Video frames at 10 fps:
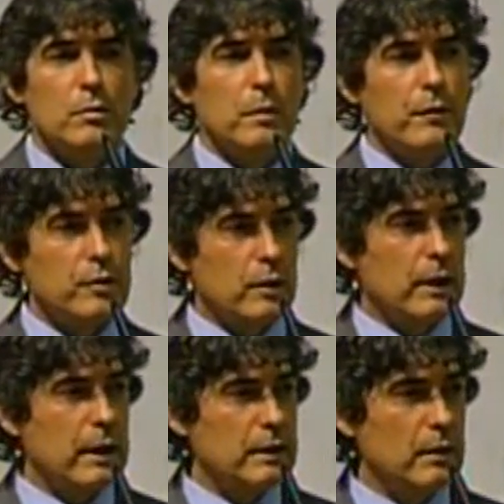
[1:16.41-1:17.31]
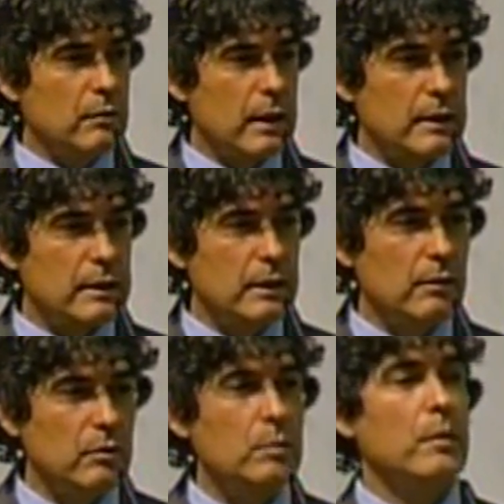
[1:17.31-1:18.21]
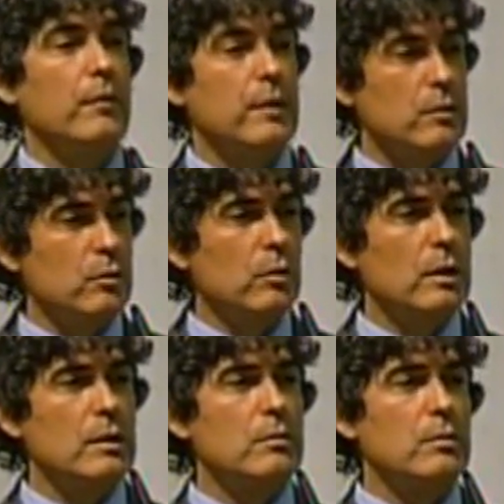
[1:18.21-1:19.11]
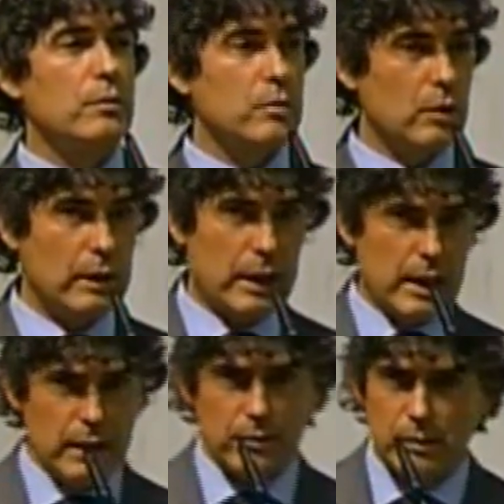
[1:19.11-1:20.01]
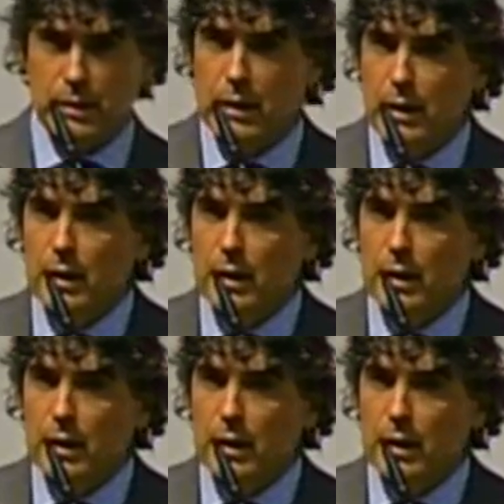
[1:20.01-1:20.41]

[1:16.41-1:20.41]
dos profissionais da educação, dos professores, dos funcionários